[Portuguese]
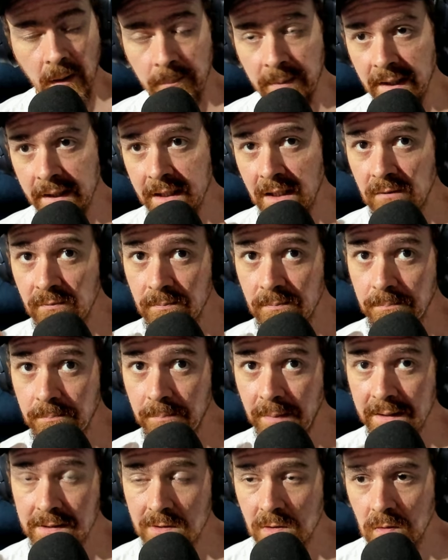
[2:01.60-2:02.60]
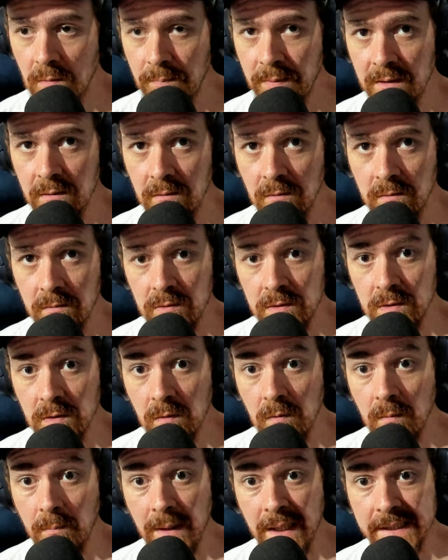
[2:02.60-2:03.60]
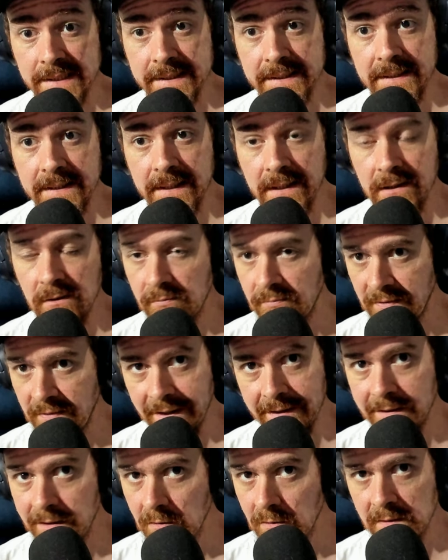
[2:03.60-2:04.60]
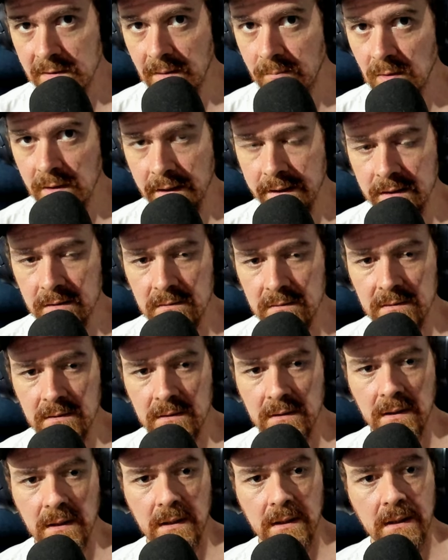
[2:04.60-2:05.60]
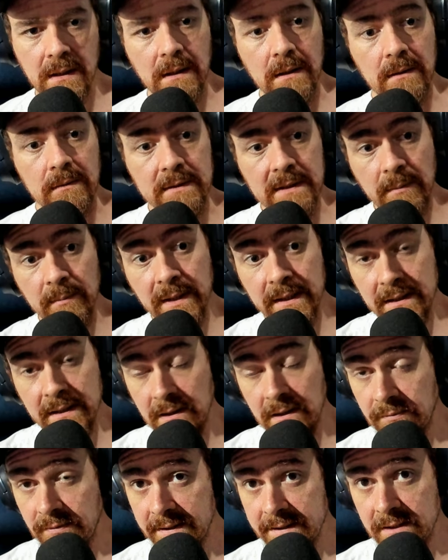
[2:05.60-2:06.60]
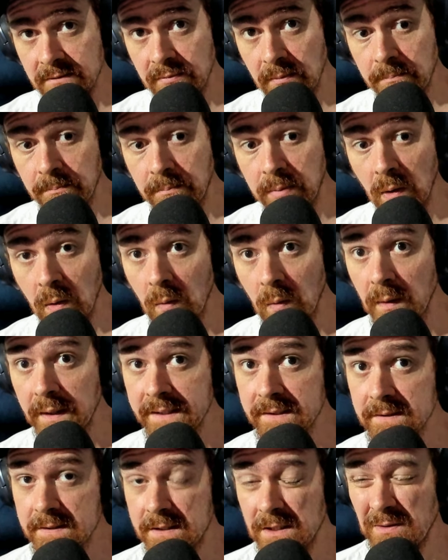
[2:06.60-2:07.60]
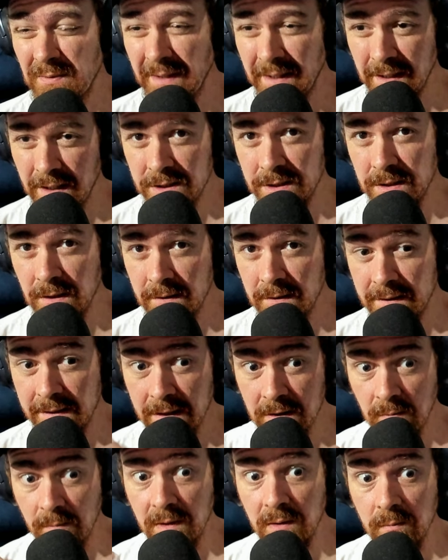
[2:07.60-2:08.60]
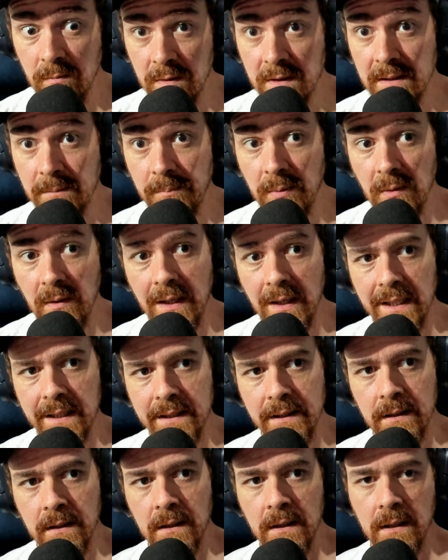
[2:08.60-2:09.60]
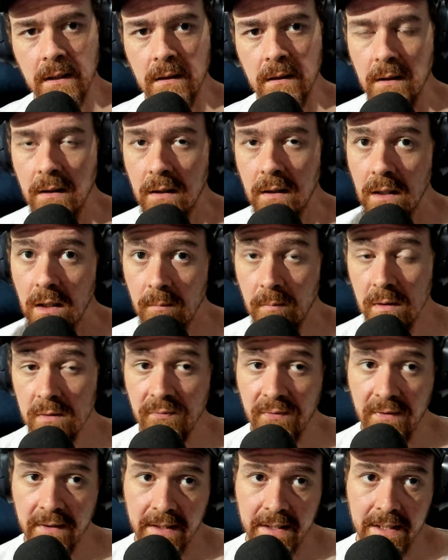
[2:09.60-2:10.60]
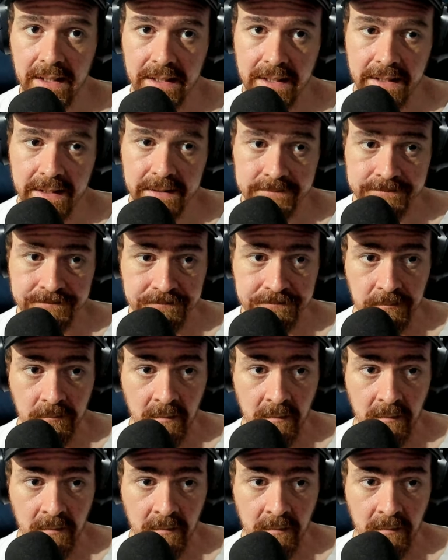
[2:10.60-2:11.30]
para quem passou pelo jogo base inteiro, vai ter os amuletos. Os amuletos defensivos bom aí se você estiver achando que tá tomando muita porrada. Eu boto fé que a galera